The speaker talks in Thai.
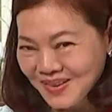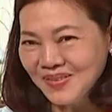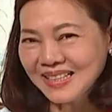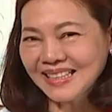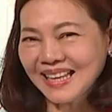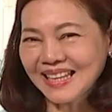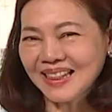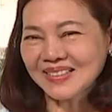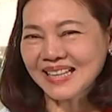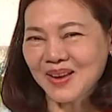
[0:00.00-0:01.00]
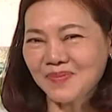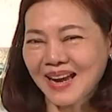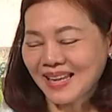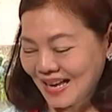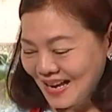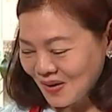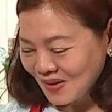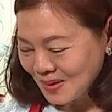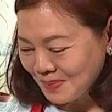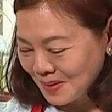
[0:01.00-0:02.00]
มะเขือเทศที่เราใส่ไปนะคะ นอ
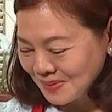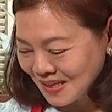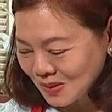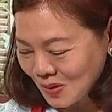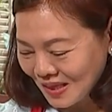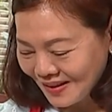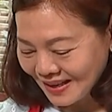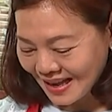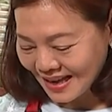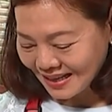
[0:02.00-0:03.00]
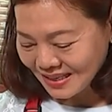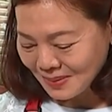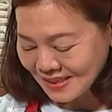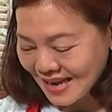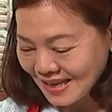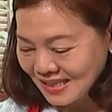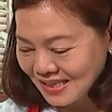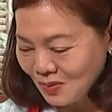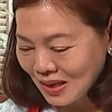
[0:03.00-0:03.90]
กจากเพิ่มสีสวยแล้วนะคะ ก็จะมีสารที่ชื่อ